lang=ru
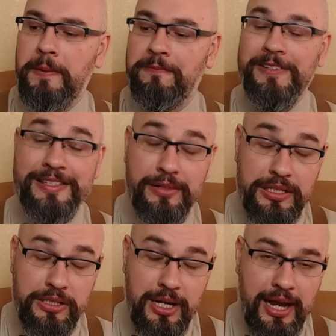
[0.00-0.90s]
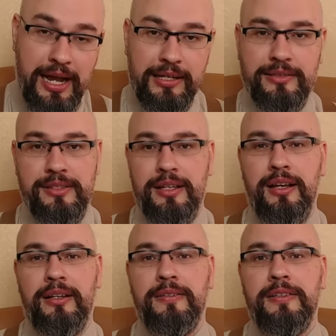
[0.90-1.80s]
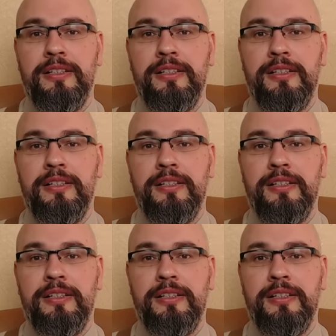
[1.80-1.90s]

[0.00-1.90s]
возвращается